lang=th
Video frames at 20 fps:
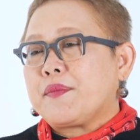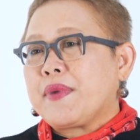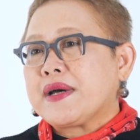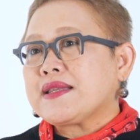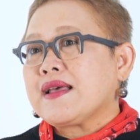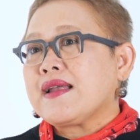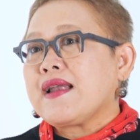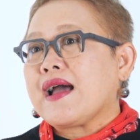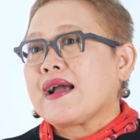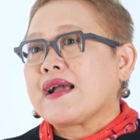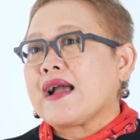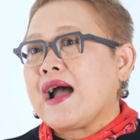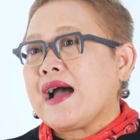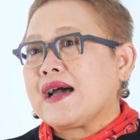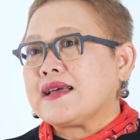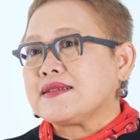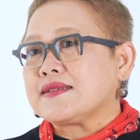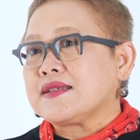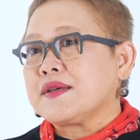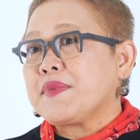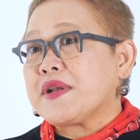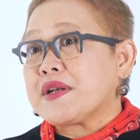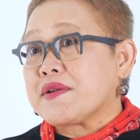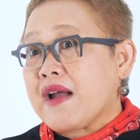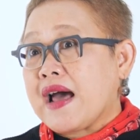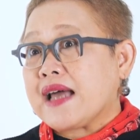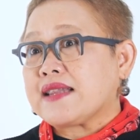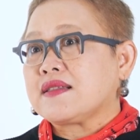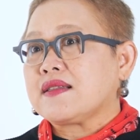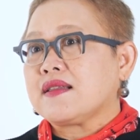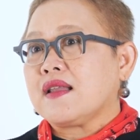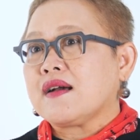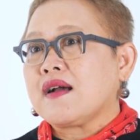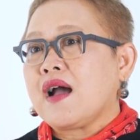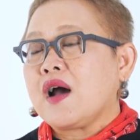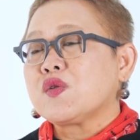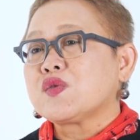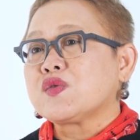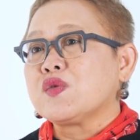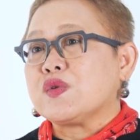พัฒนาการที่เป็นรัฐ และ
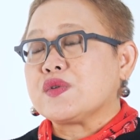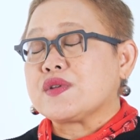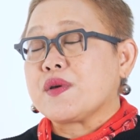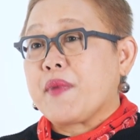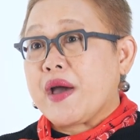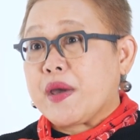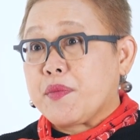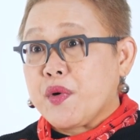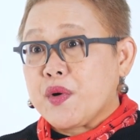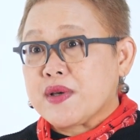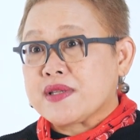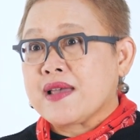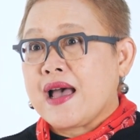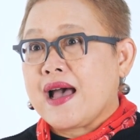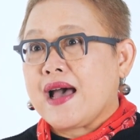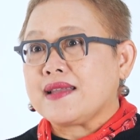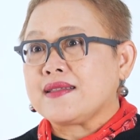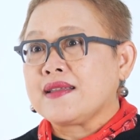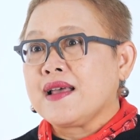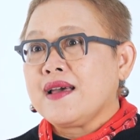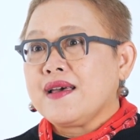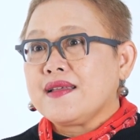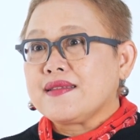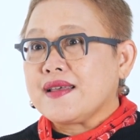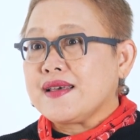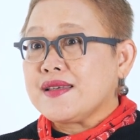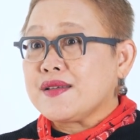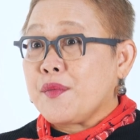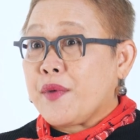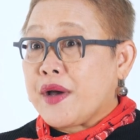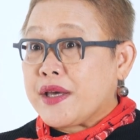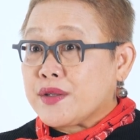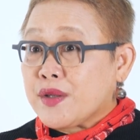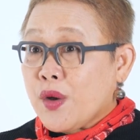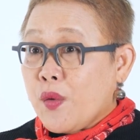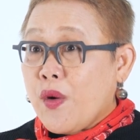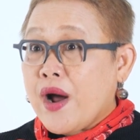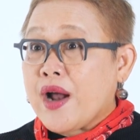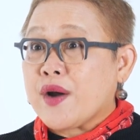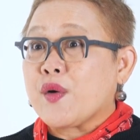เข้าสู่สมัยประวัติศาสตร์ ในสมัยท
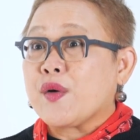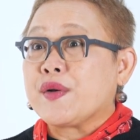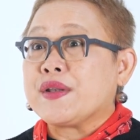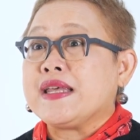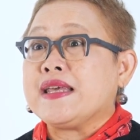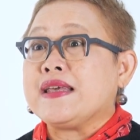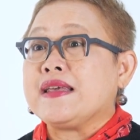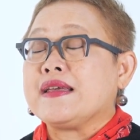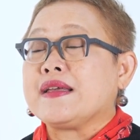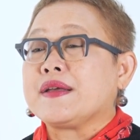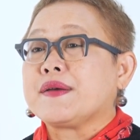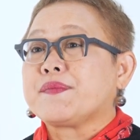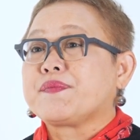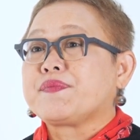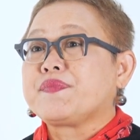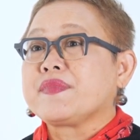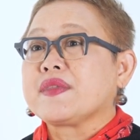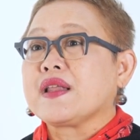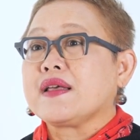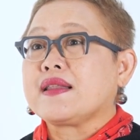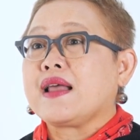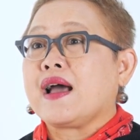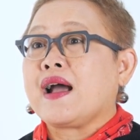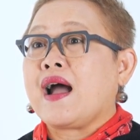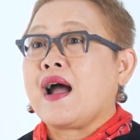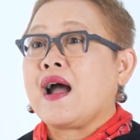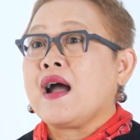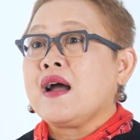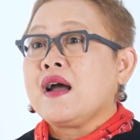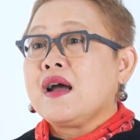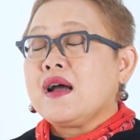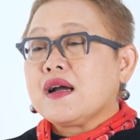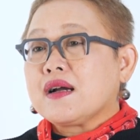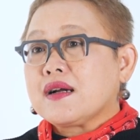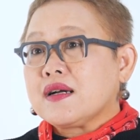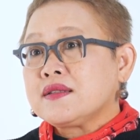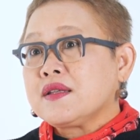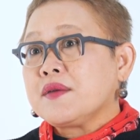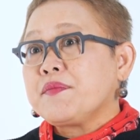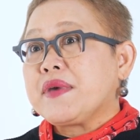วารดีนะคะ
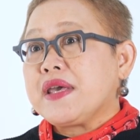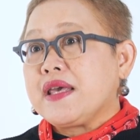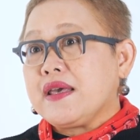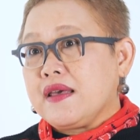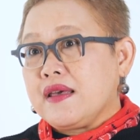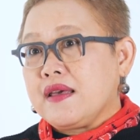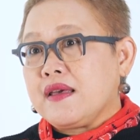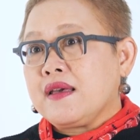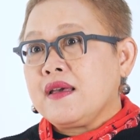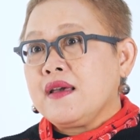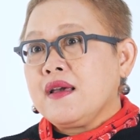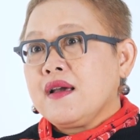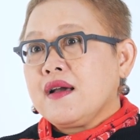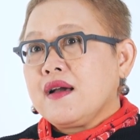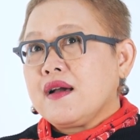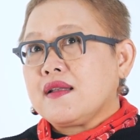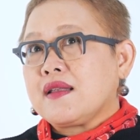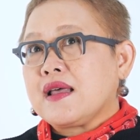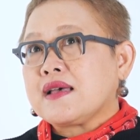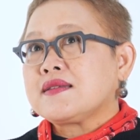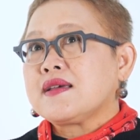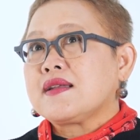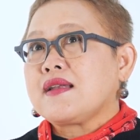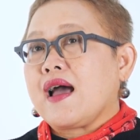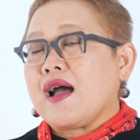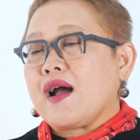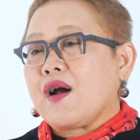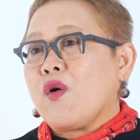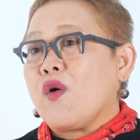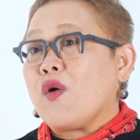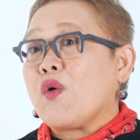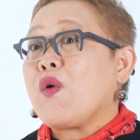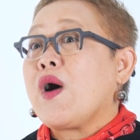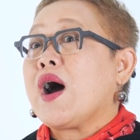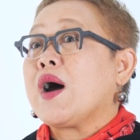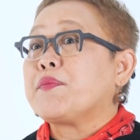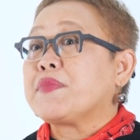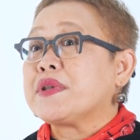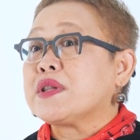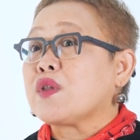ก็จะมีลักษณะของค
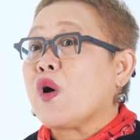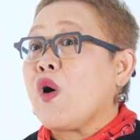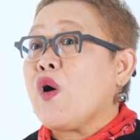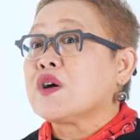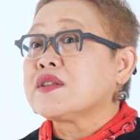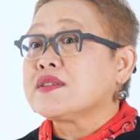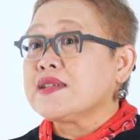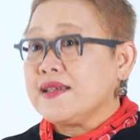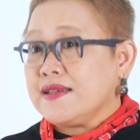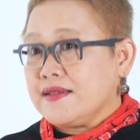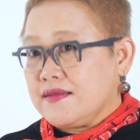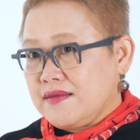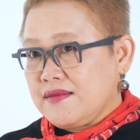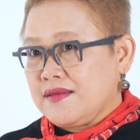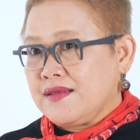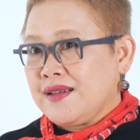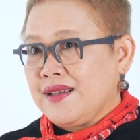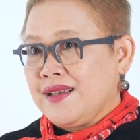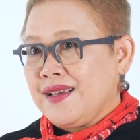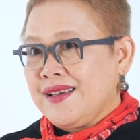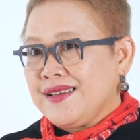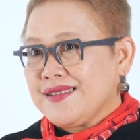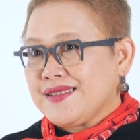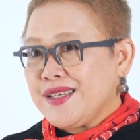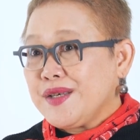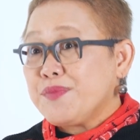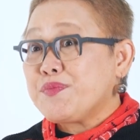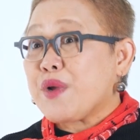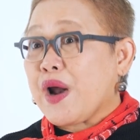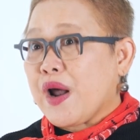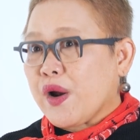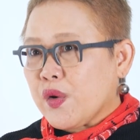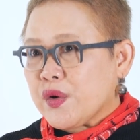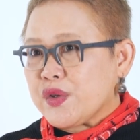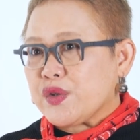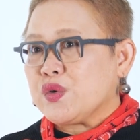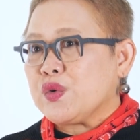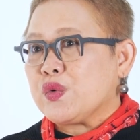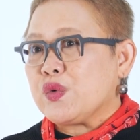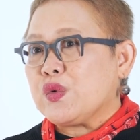วามเป็นท้องถิ่นที่ปราก
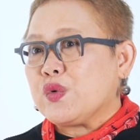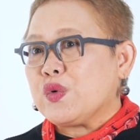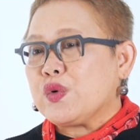ฏอยู่